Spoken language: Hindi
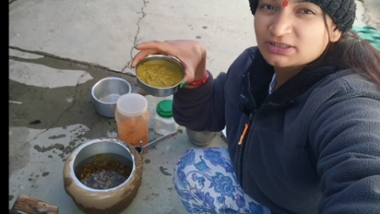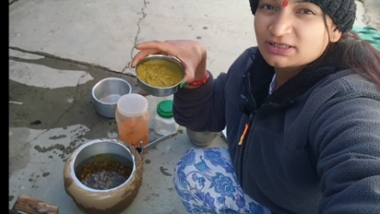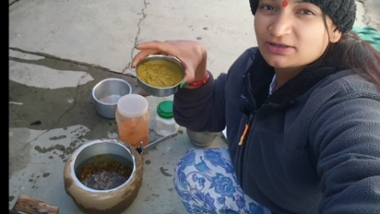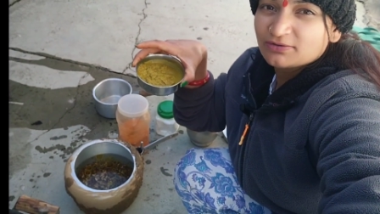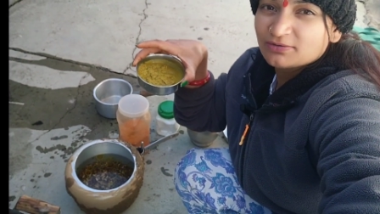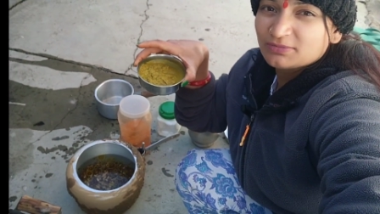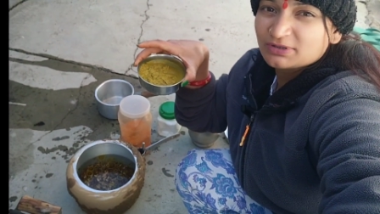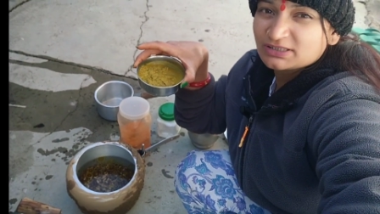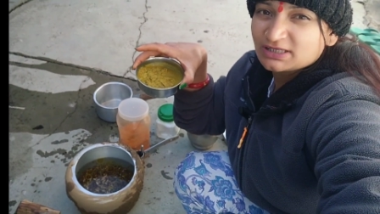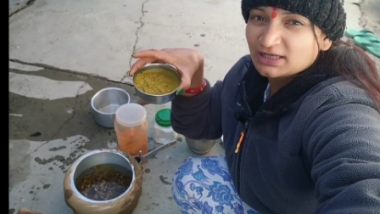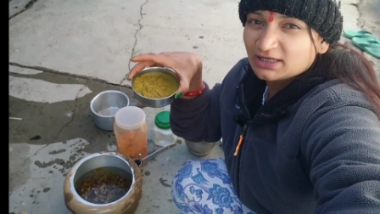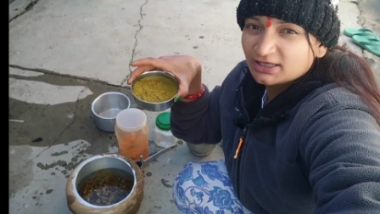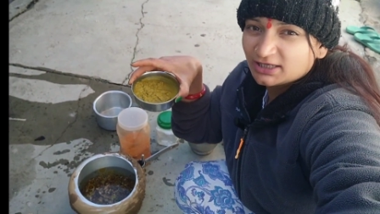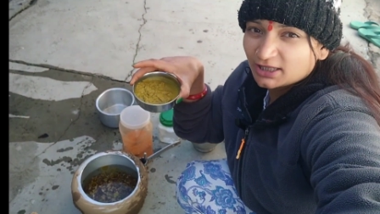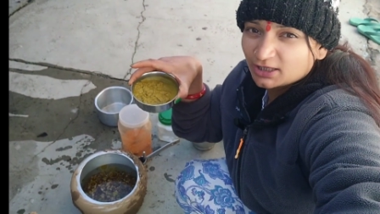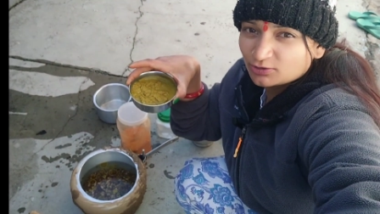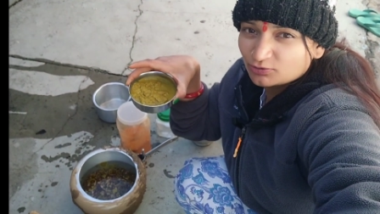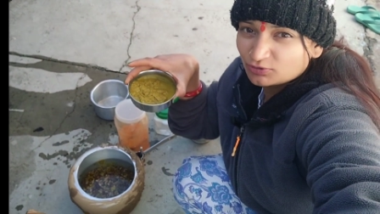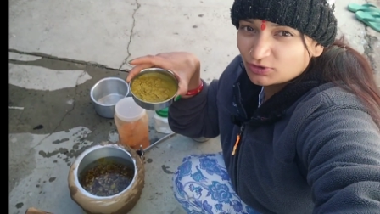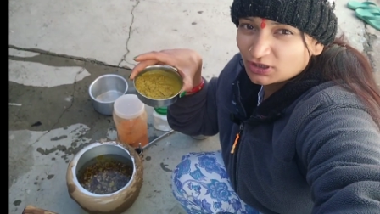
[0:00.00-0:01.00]
पिसे हुए
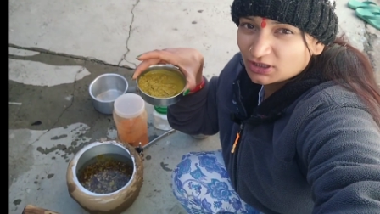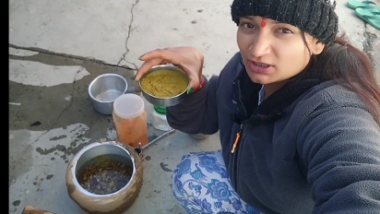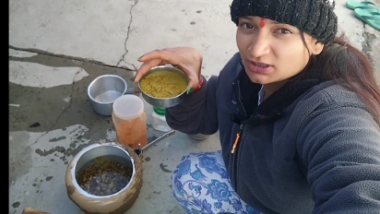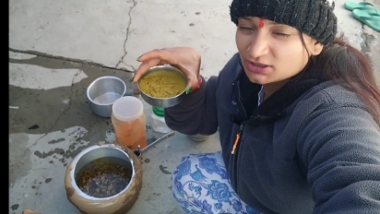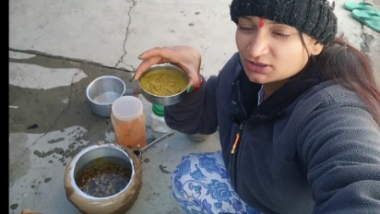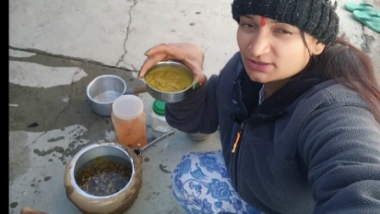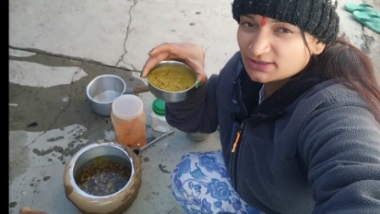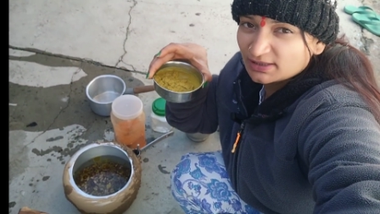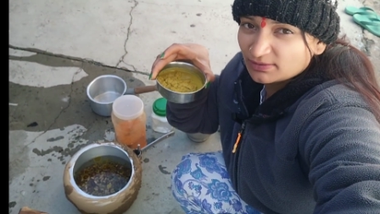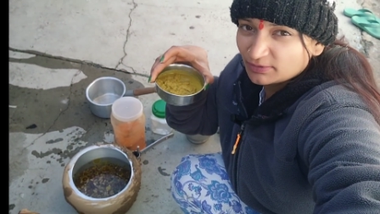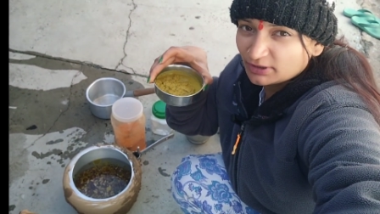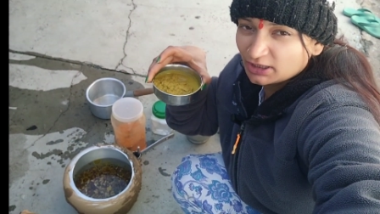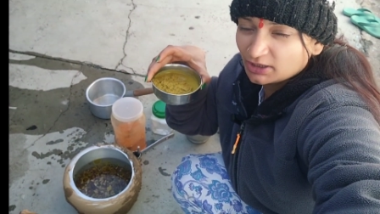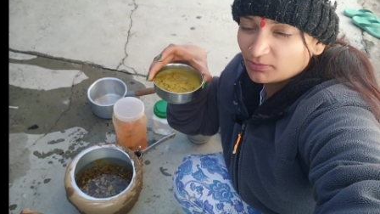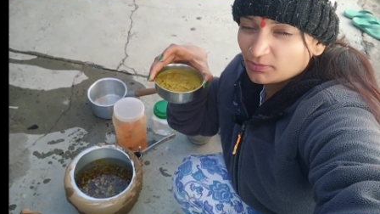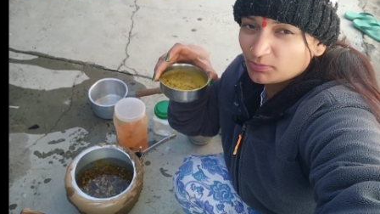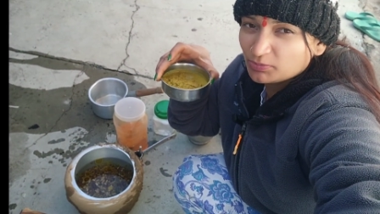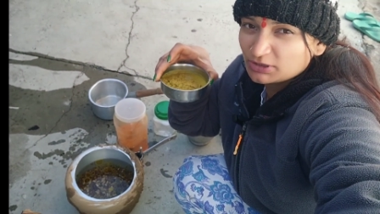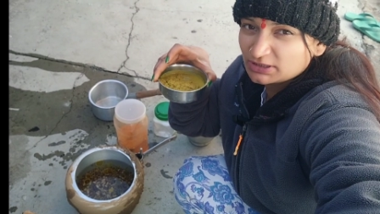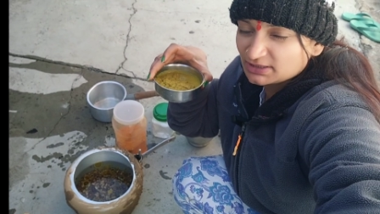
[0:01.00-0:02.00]
मसाले डालूंगी
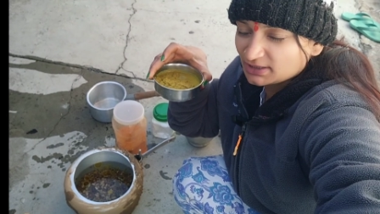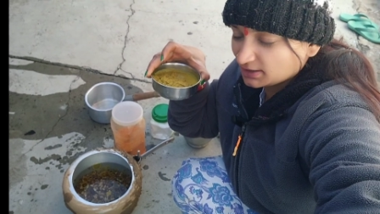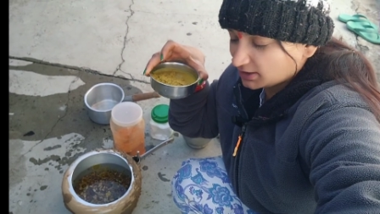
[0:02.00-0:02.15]
सिलबट्टे में